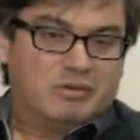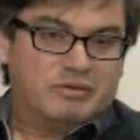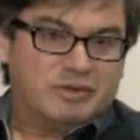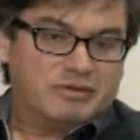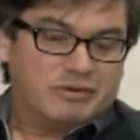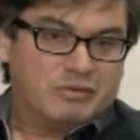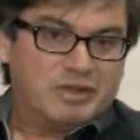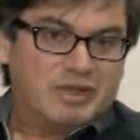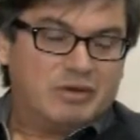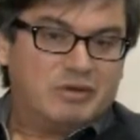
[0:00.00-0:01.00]
Ou seja, o
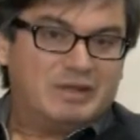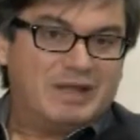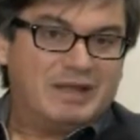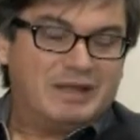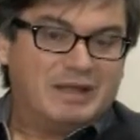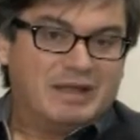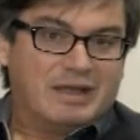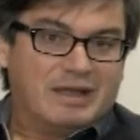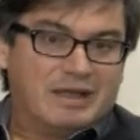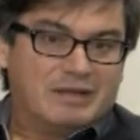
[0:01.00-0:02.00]
interior tem
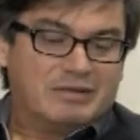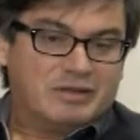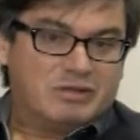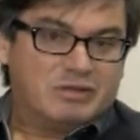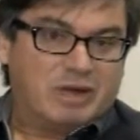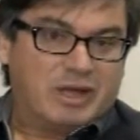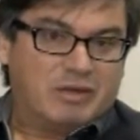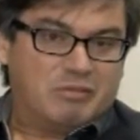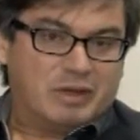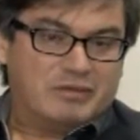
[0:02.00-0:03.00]
é, sido
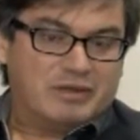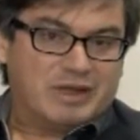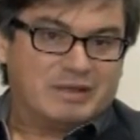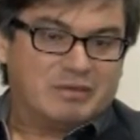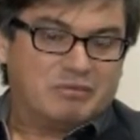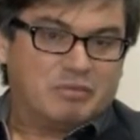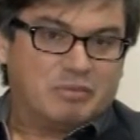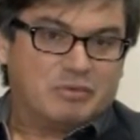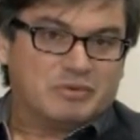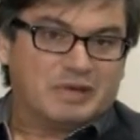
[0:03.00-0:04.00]
aí uma geração de
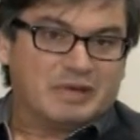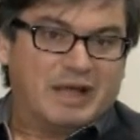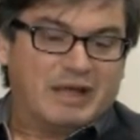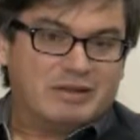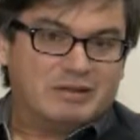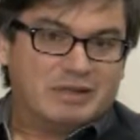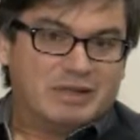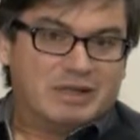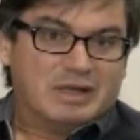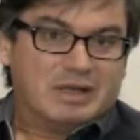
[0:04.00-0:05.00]
oportunidades,
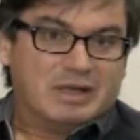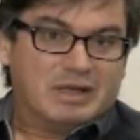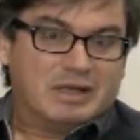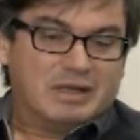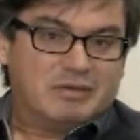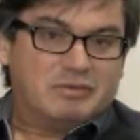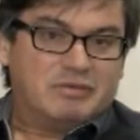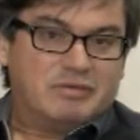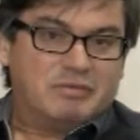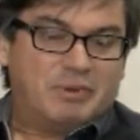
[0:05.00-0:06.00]
é,
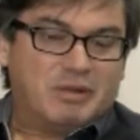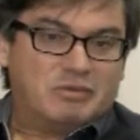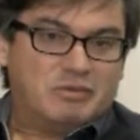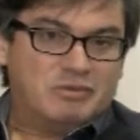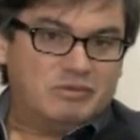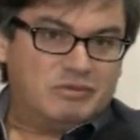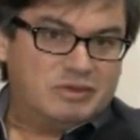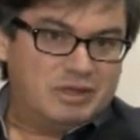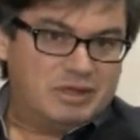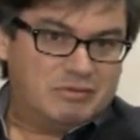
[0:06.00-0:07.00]
inclusive para todos
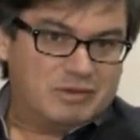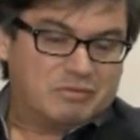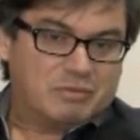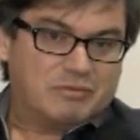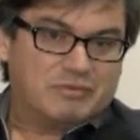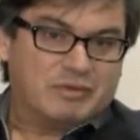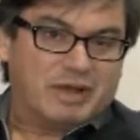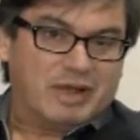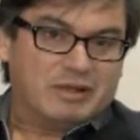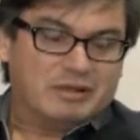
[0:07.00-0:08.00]
os níveis
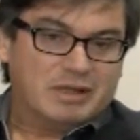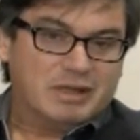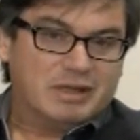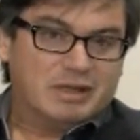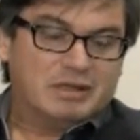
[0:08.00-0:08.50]
profissionais, né?